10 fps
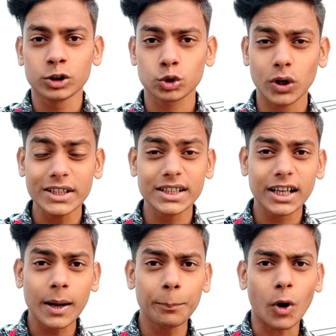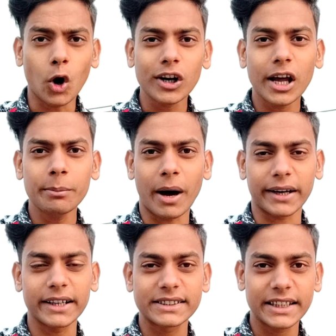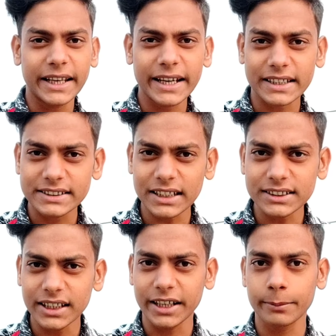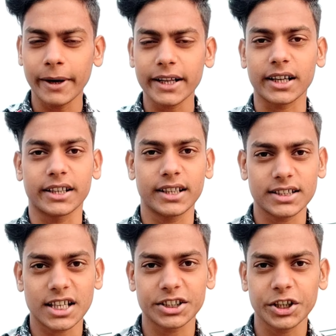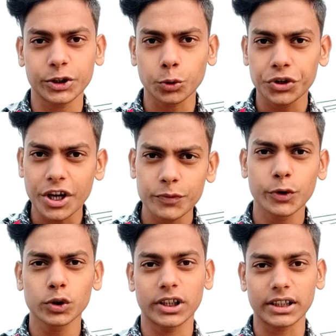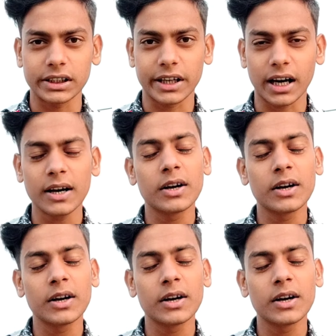सो गाइज अगर आप ऑनलाइन मार्केट से एक अच्छा सा निक बैंड खरीदना चाहते हैं तो ये वीडियो देख लेना